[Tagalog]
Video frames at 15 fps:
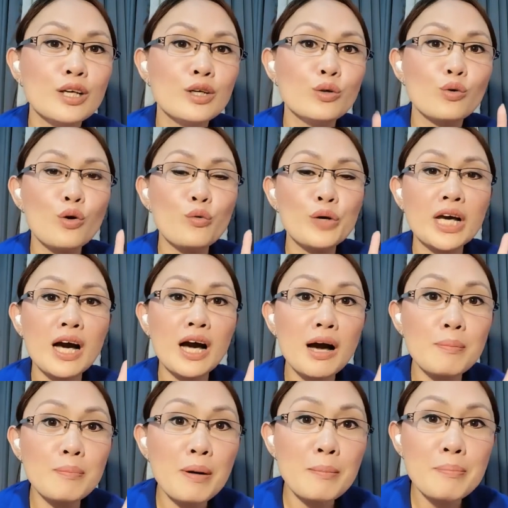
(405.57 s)
Yung wikang
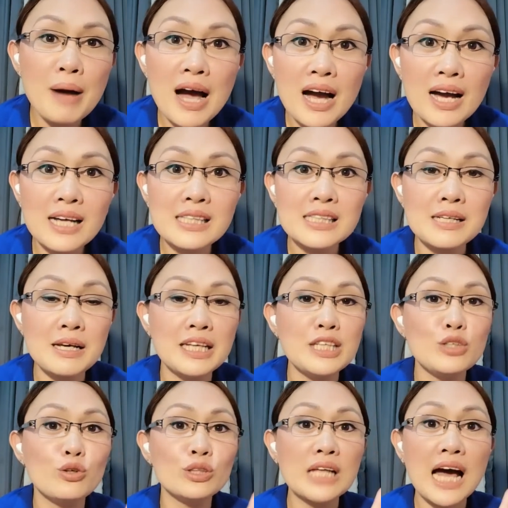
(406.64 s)
Kapampangan sa
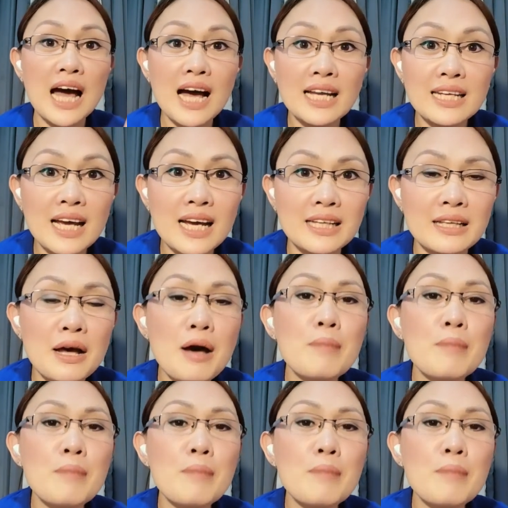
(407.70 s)
inyong tahanan.